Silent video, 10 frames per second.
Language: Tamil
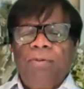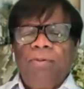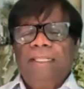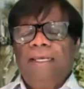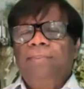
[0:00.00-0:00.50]

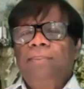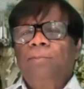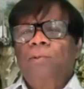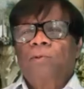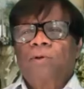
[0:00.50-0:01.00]
இதில் எந்த
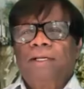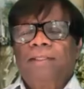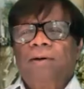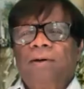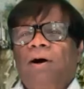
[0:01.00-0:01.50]
புத்துக்குள்ள
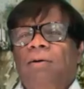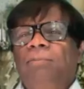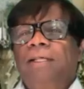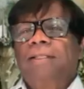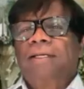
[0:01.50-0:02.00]
இந்த
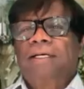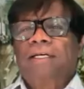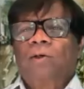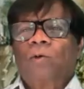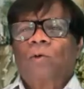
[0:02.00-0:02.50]
பாம்பு இருக்குன்னு
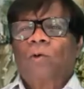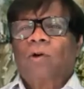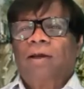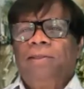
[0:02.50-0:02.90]
எங்களுக்கு ஒரு ஒரு